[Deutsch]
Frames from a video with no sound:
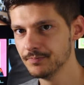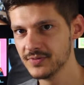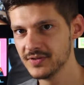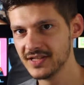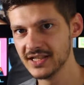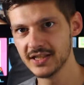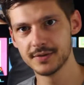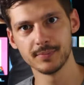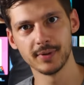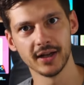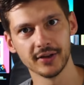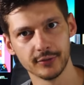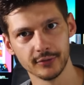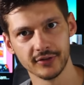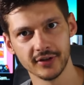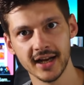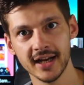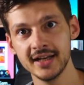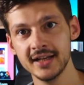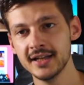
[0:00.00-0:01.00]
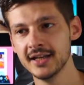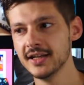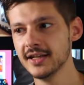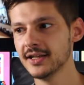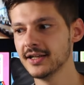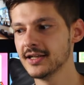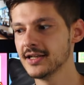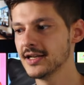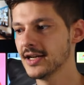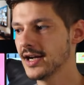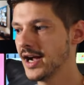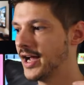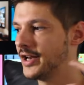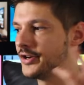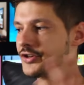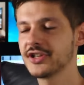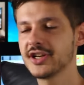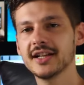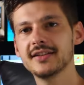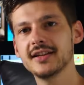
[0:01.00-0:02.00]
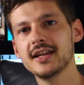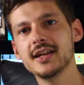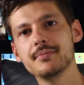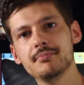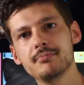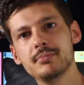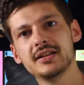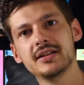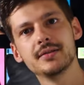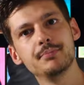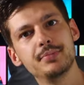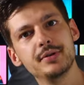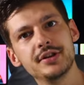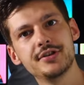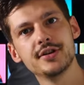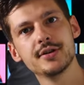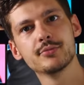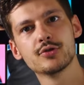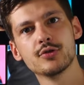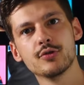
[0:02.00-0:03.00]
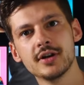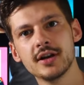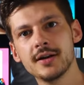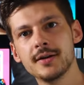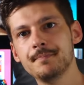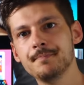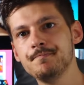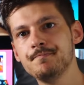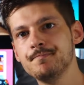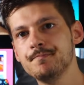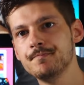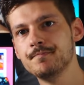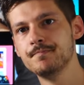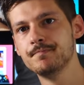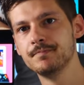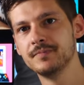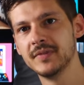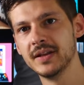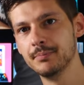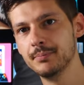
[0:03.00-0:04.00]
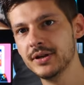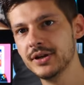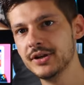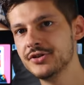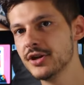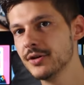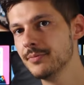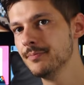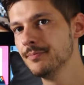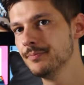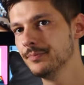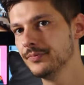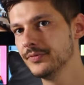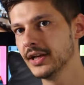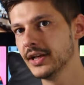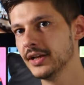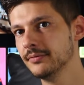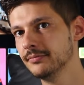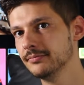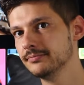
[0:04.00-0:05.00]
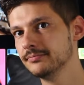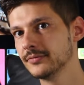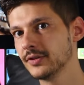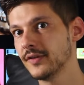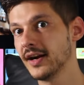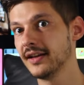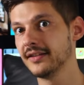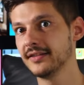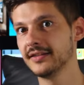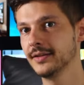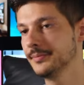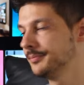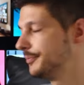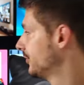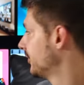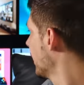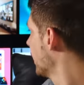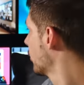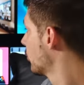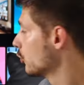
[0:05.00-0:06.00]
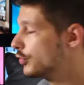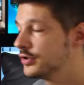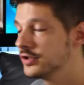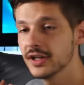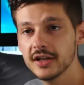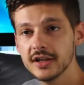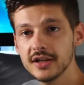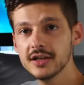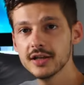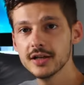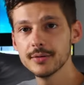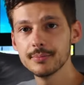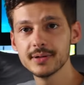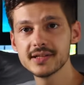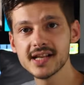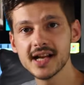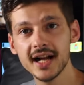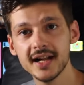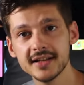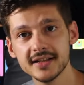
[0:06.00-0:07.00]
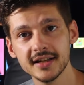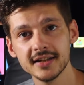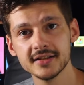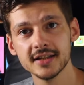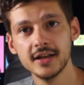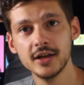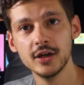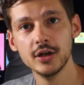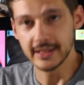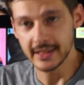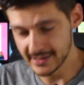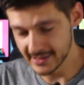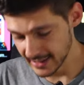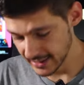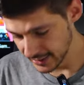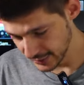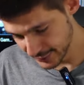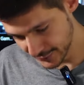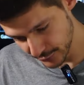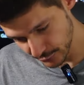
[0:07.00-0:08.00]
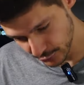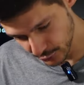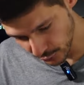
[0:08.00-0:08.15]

sichtbar zu sein, anstatt eben mit dem Bildschirmschoner den Bildschirm, den quasi der Kunde hier bezahlt hat, tatsächlich zu